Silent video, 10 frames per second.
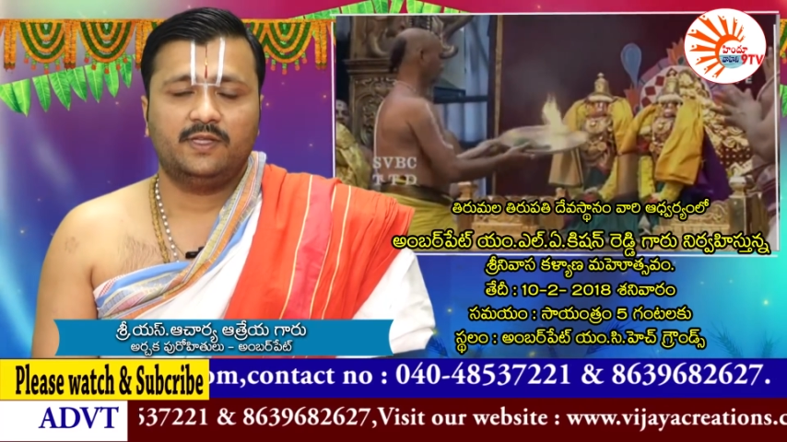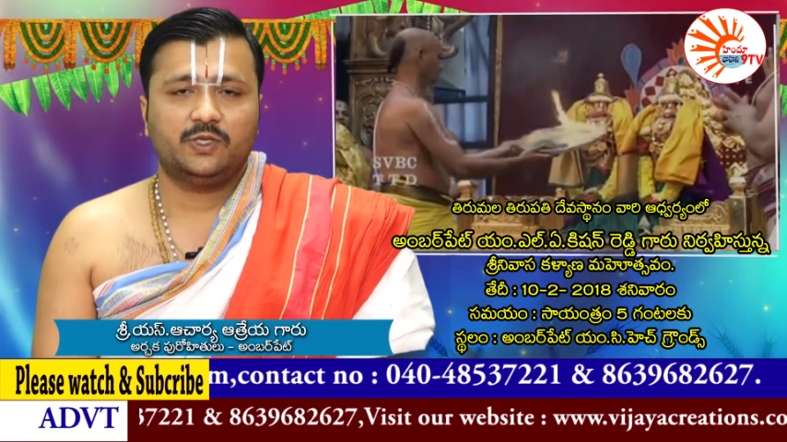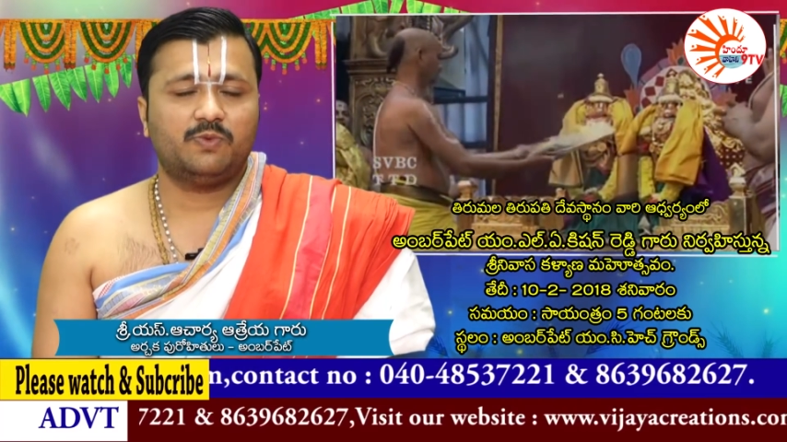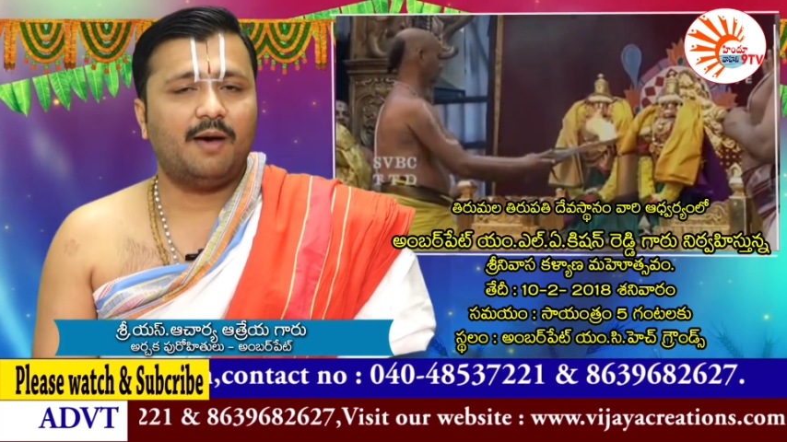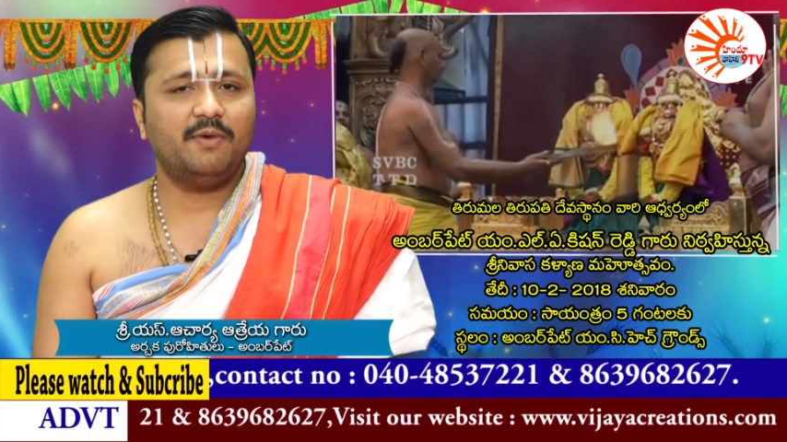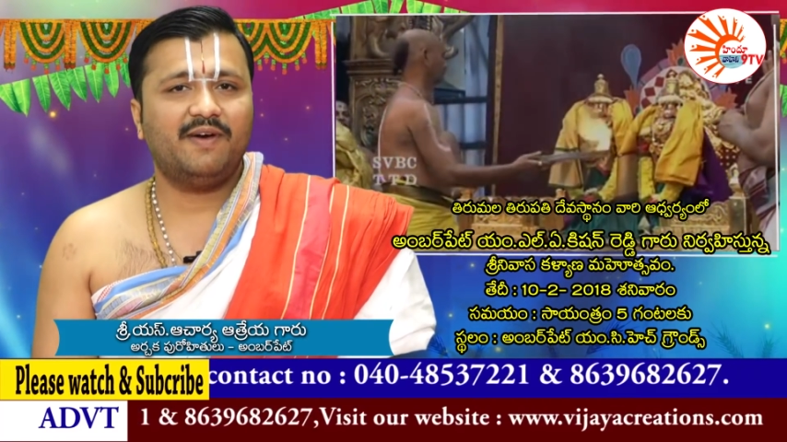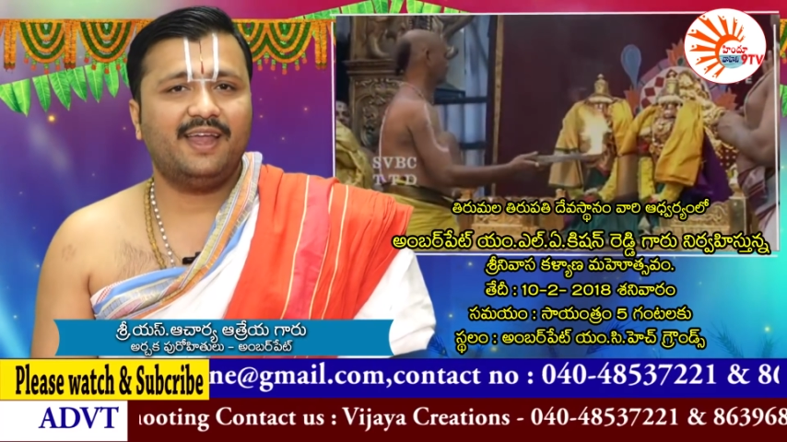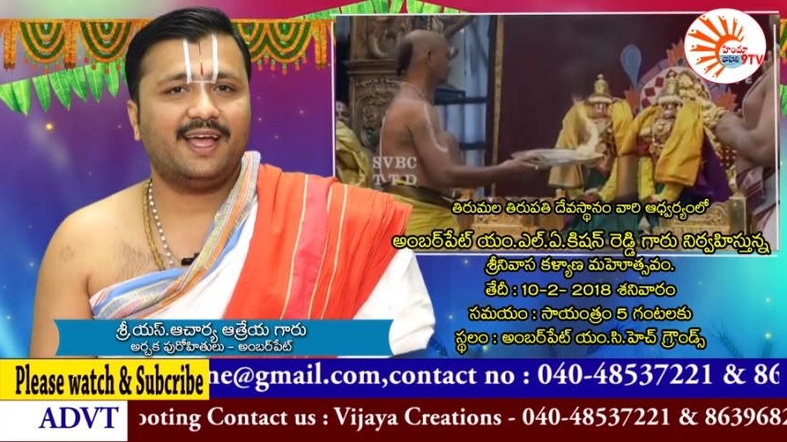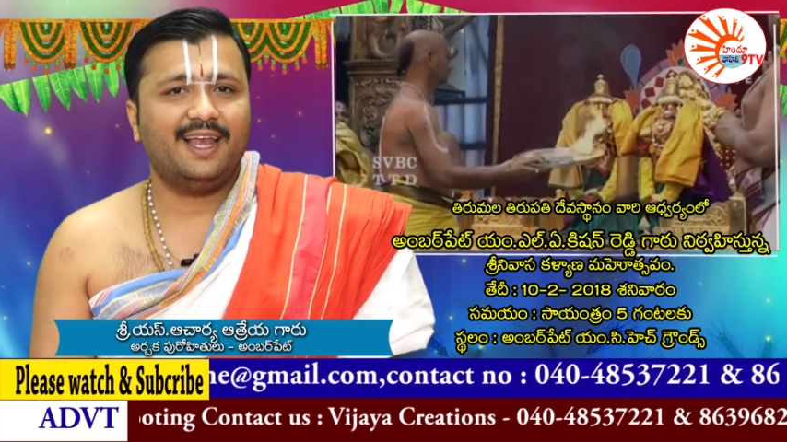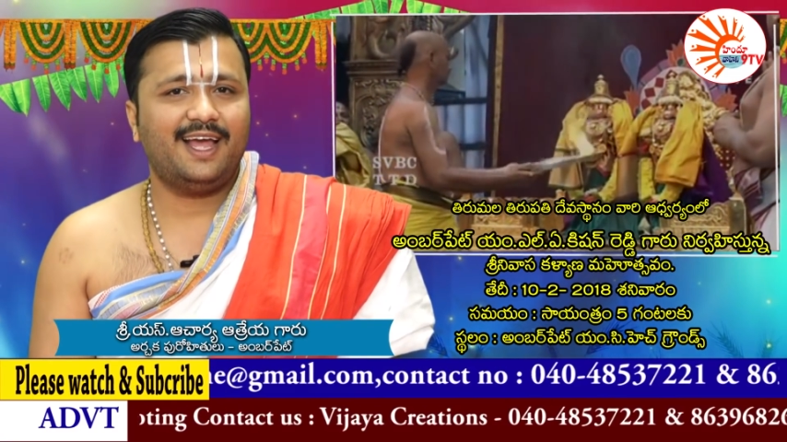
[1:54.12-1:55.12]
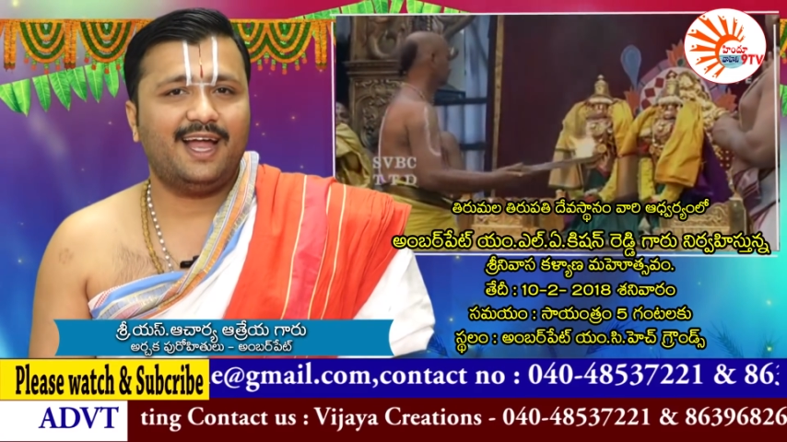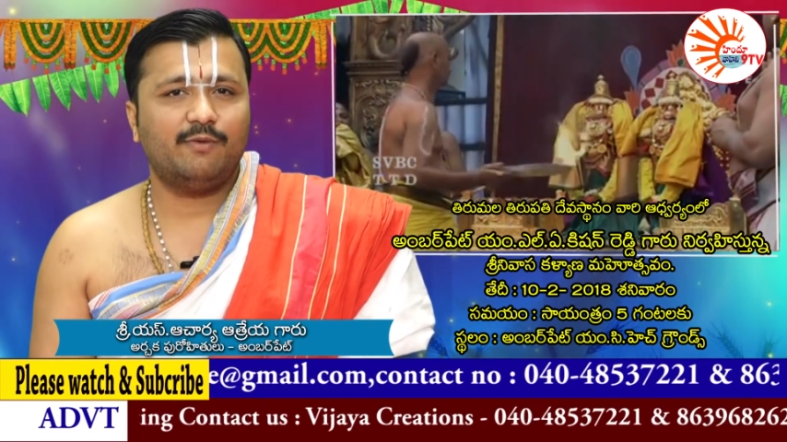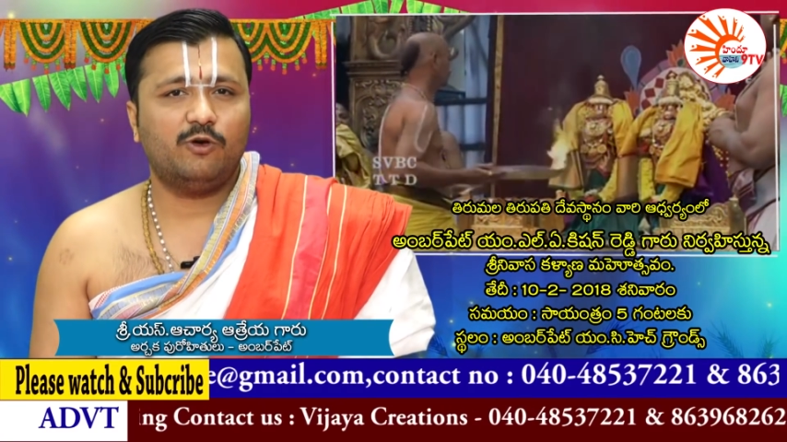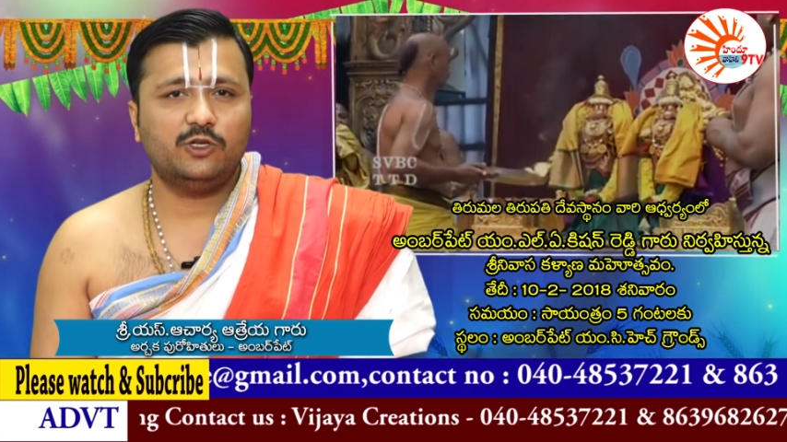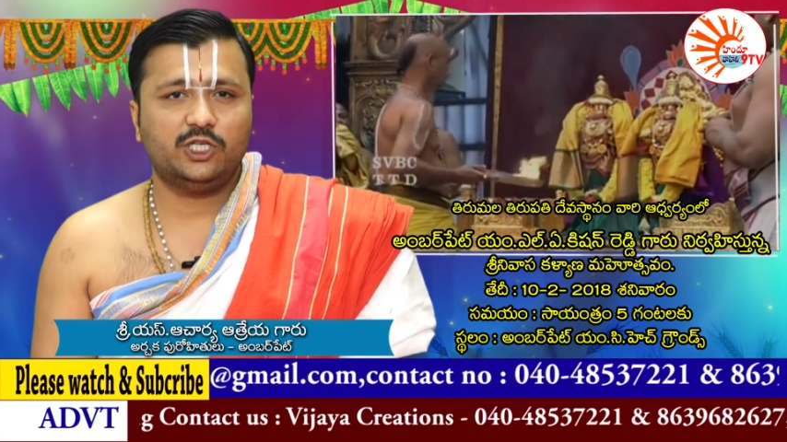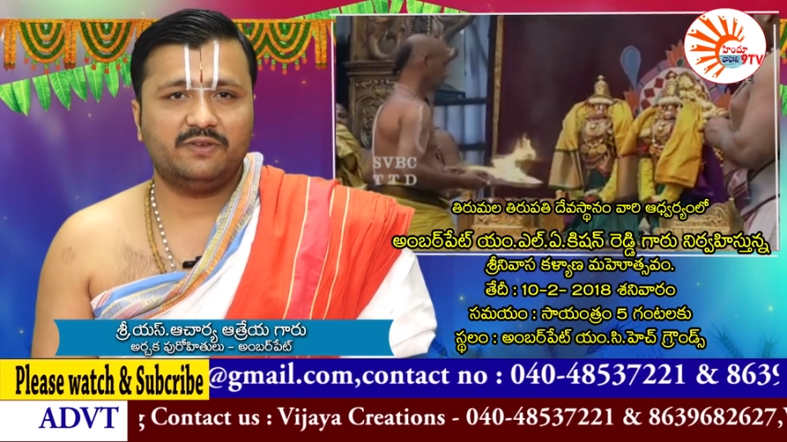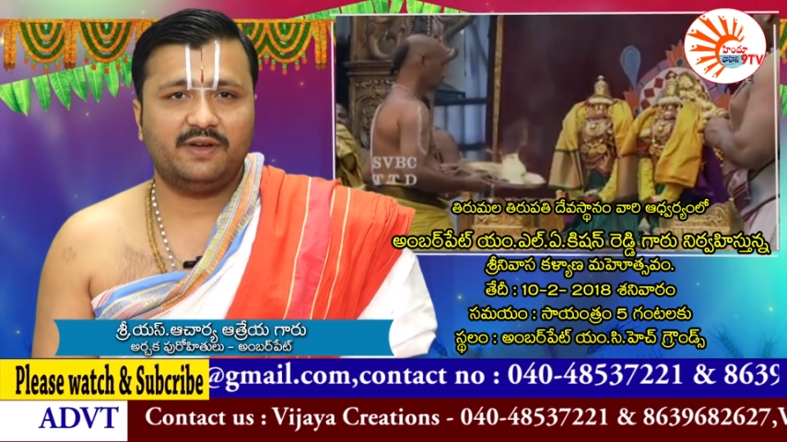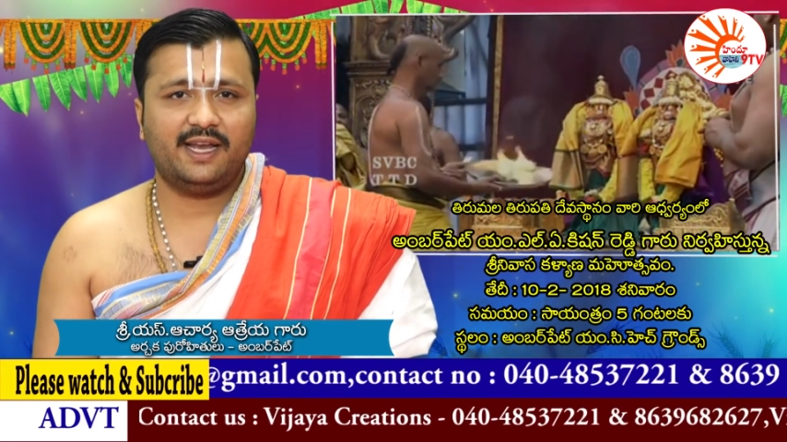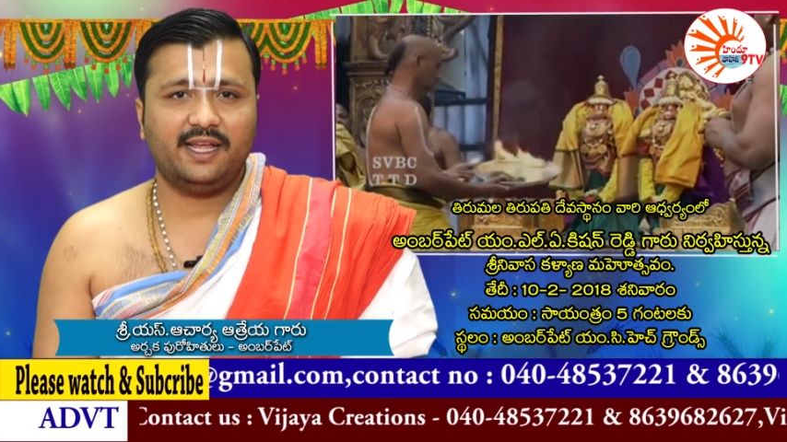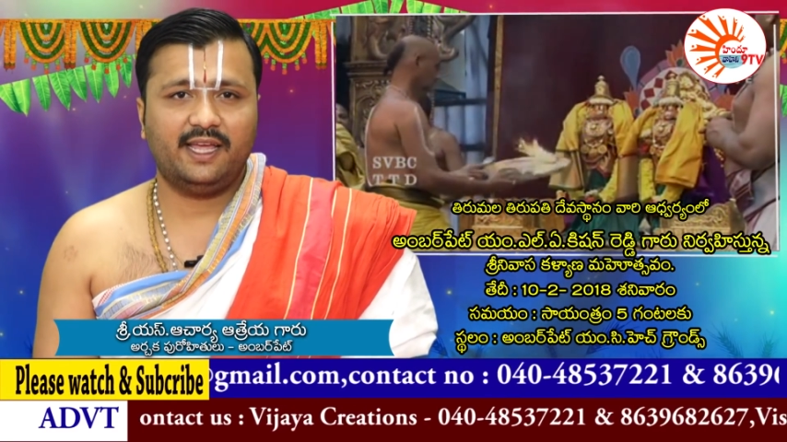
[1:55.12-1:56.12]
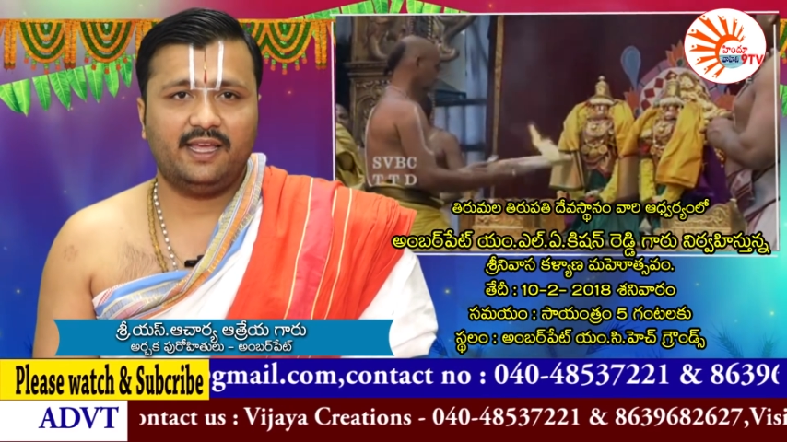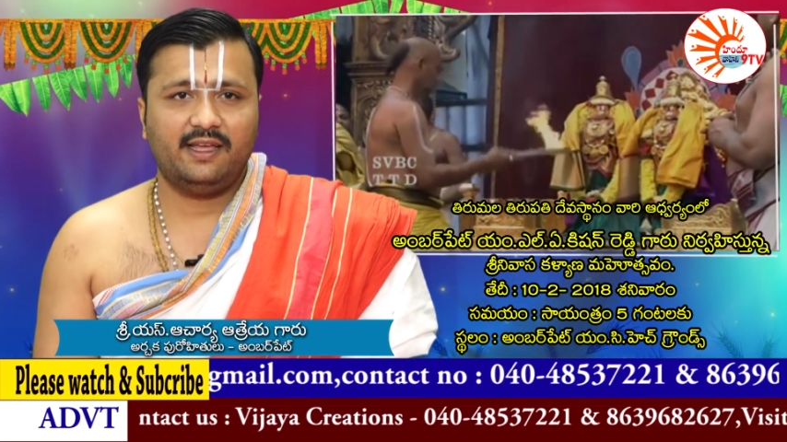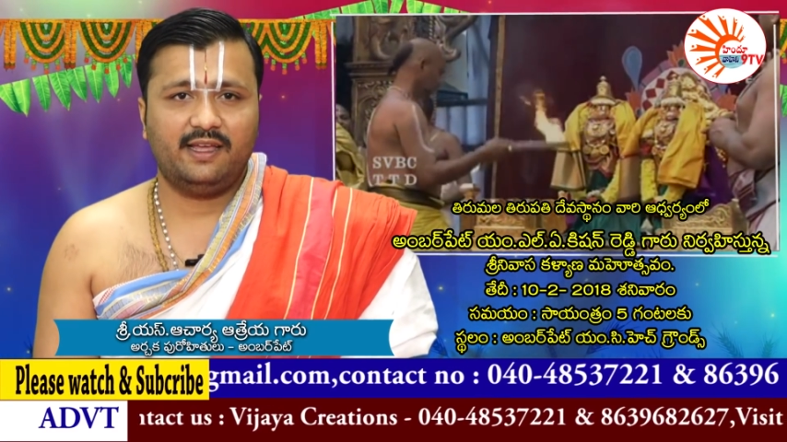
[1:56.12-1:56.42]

స్వామివారి కళ్యాణ మహోత్సవానికి